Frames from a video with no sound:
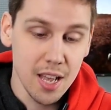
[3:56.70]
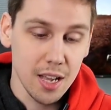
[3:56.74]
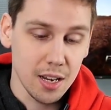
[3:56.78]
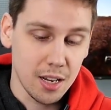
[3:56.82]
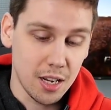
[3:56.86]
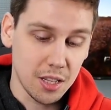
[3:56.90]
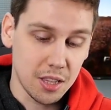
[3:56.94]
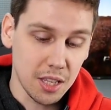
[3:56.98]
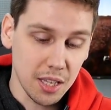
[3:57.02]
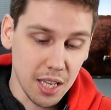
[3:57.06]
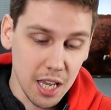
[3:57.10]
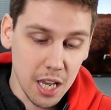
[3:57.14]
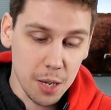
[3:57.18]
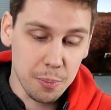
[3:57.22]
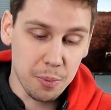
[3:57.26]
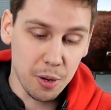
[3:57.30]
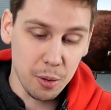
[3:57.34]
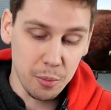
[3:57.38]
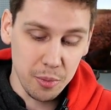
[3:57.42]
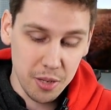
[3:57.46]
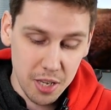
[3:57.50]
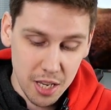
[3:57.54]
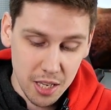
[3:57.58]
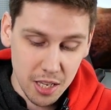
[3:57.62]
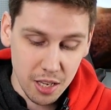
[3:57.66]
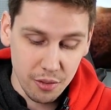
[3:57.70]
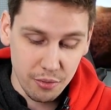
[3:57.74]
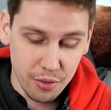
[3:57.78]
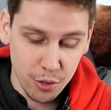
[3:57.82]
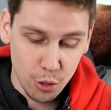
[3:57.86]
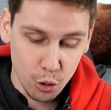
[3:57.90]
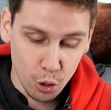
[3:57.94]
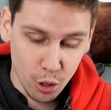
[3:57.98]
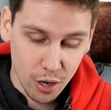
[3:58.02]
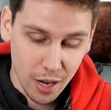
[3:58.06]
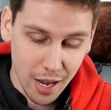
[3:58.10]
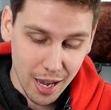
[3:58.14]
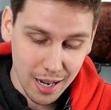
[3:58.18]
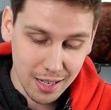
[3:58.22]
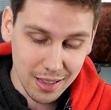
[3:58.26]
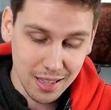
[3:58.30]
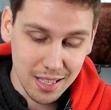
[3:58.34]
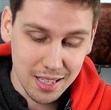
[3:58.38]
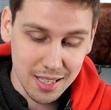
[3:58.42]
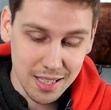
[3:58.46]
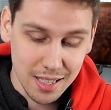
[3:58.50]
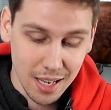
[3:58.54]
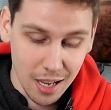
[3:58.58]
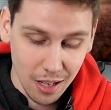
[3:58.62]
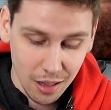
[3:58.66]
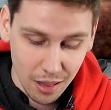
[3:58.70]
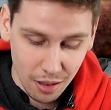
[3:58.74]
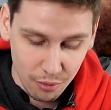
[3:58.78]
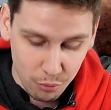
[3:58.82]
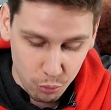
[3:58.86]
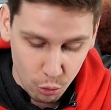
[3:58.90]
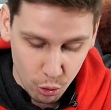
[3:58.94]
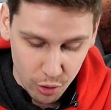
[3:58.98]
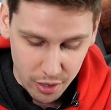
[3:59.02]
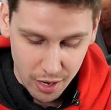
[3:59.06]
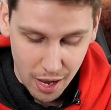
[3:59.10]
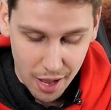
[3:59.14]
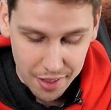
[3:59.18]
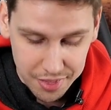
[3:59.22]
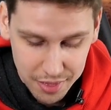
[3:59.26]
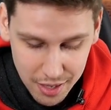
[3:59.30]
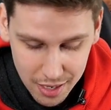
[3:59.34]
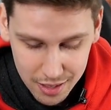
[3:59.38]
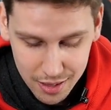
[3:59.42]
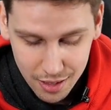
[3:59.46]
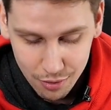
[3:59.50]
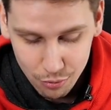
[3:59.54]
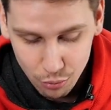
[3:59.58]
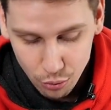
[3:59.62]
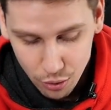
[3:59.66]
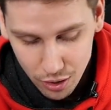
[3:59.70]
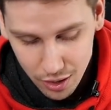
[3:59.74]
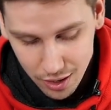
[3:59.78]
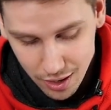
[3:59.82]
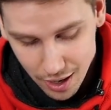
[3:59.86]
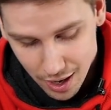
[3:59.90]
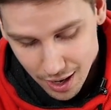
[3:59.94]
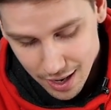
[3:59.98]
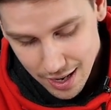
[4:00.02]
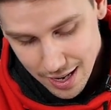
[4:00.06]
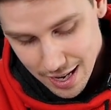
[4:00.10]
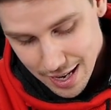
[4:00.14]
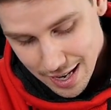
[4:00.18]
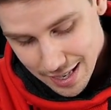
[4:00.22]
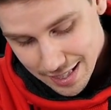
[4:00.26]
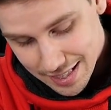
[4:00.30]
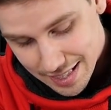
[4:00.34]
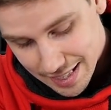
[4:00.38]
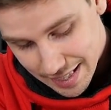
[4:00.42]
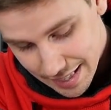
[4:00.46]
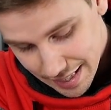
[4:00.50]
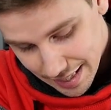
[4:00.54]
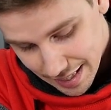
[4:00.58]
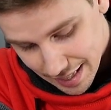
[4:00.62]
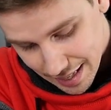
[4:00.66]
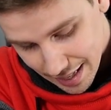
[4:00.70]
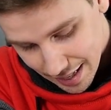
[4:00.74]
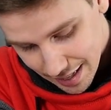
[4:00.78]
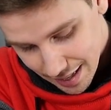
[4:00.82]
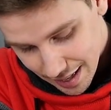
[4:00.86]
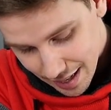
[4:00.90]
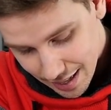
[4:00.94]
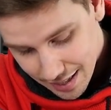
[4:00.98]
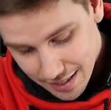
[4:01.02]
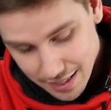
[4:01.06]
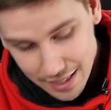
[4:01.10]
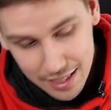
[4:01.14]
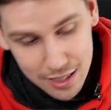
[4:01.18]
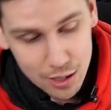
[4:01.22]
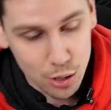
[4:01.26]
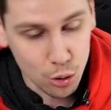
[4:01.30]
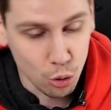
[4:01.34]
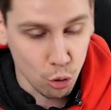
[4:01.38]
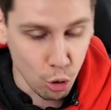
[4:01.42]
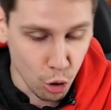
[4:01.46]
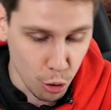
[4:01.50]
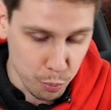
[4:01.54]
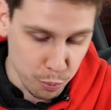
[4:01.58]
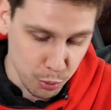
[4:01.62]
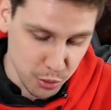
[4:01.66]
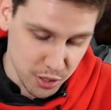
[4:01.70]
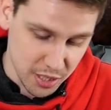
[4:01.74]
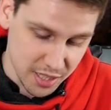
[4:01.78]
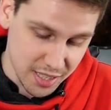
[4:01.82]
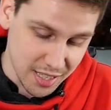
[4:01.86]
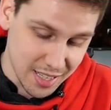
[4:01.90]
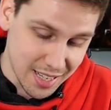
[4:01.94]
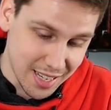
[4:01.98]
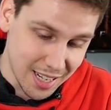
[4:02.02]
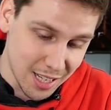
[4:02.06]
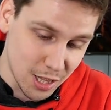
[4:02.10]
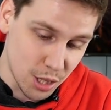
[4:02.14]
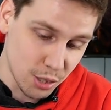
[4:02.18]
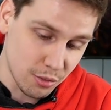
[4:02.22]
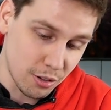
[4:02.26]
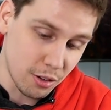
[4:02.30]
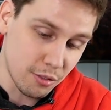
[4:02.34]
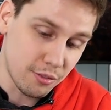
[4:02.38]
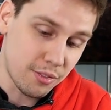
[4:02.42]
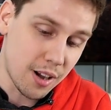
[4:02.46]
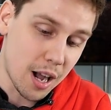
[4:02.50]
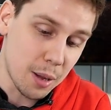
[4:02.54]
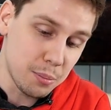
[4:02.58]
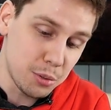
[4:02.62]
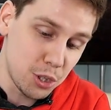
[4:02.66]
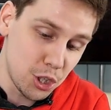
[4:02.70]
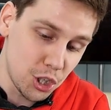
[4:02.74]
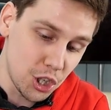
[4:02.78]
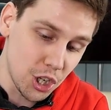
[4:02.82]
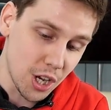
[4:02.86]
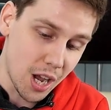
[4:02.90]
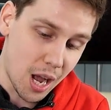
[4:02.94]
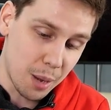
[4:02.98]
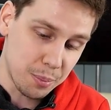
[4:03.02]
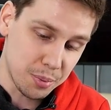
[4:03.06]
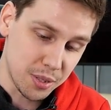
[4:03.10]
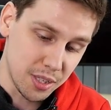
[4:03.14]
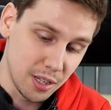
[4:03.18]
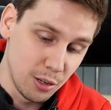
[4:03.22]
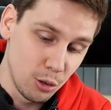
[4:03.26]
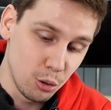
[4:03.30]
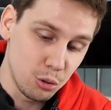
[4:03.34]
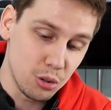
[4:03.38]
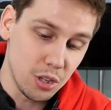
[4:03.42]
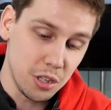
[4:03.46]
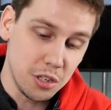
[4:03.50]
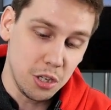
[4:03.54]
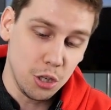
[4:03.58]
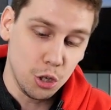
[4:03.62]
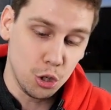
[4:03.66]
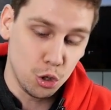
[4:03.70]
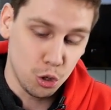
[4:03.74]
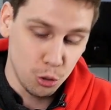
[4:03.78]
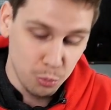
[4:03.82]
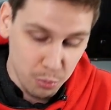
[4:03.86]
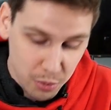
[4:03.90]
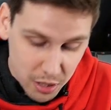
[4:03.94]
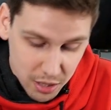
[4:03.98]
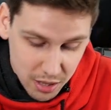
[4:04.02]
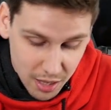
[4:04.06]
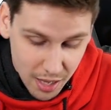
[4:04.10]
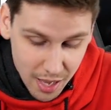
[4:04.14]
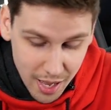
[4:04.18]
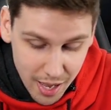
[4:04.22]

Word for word: Для таких применений видеокарты с головой она довольно тихая, из корпуса закрытого вообще абсолютно не шумит,